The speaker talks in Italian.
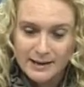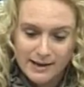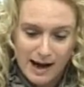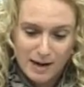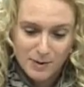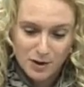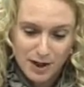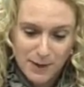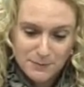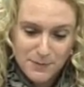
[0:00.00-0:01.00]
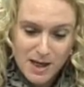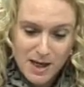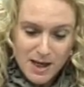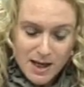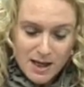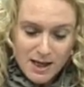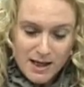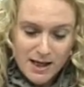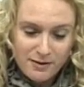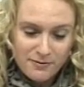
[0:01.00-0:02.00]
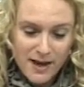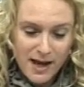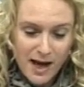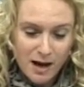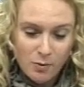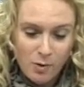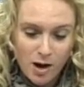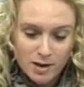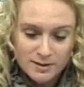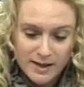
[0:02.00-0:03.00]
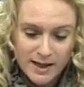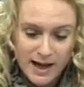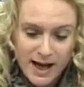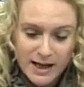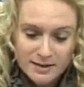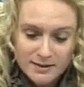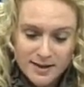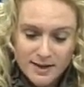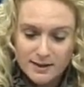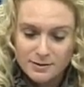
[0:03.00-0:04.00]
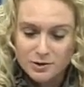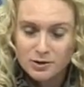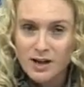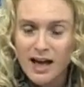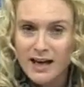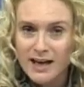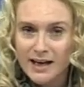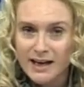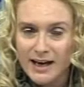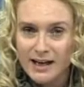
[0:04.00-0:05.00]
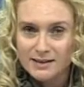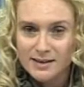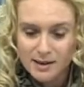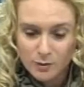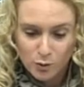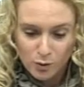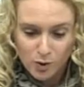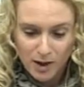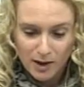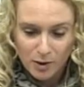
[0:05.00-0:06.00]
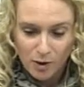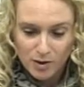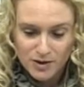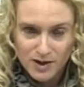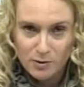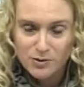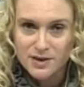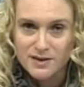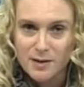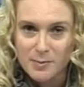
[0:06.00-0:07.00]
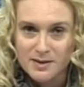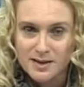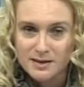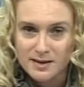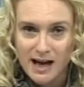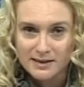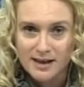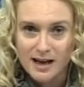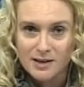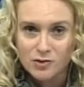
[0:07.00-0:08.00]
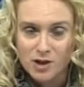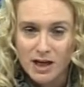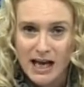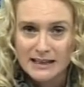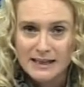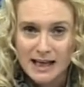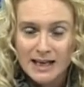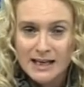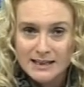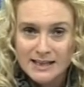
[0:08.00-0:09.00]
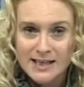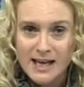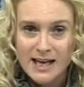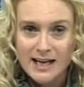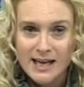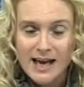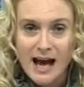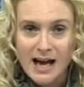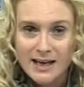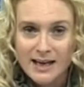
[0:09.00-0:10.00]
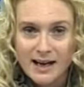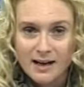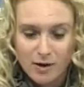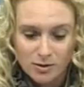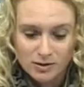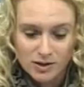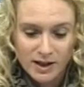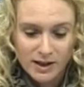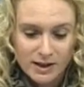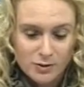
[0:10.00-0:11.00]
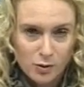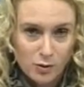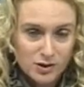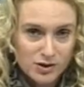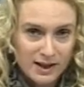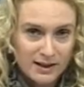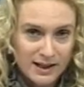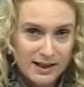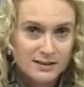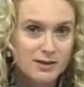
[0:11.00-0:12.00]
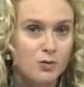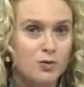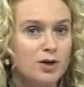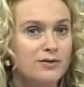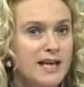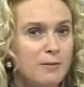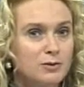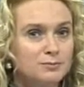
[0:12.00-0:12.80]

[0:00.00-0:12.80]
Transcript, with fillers: camion. Neve a quote alte nell'entroterra, grandine lungo la costa, così si è presentata la giornata di ieri e anche la notte eh, scorsa nel Tiguglio. Vediamo.